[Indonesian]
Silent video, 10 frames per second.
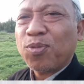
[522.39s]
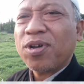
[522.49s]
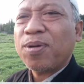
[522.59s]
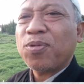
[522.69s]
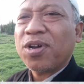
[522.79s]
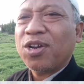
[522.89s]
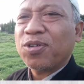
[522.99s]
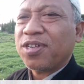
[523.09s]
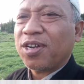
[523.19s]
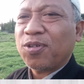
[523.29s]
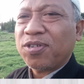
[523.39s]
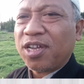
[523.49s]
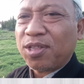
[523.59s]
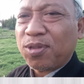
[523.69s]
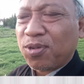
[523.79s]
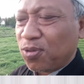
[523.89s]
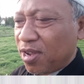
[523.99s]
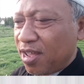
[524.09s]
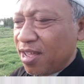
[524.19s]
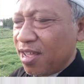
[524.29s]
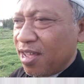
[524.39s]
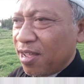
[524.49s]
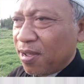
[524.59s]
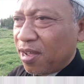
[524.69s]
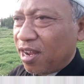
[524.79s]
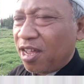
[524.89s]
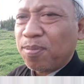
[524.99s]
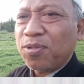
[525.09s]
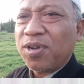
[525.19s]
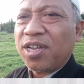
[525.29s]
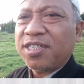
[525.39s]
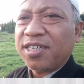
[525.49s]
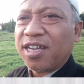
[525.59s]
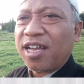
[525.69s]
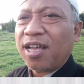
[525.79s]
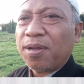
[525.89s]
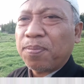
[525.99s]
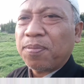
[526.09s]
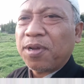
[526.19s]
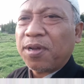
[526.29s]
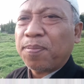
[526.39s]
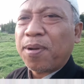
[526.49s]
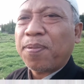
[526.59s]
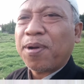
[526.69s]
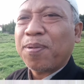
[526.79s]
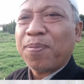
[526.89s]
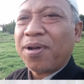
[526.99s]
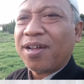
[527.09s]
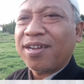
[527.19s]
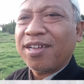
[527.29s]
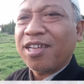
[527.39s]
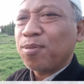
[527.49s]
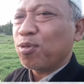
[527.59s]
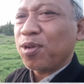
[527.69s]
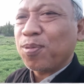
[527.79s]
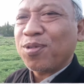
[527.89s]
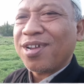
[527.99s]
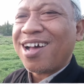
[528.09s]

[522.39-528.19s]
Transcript: Moga-moga dosa-dosa itu sudah alhamdulillah jika eh, bapak-bapak, ibu-ibu,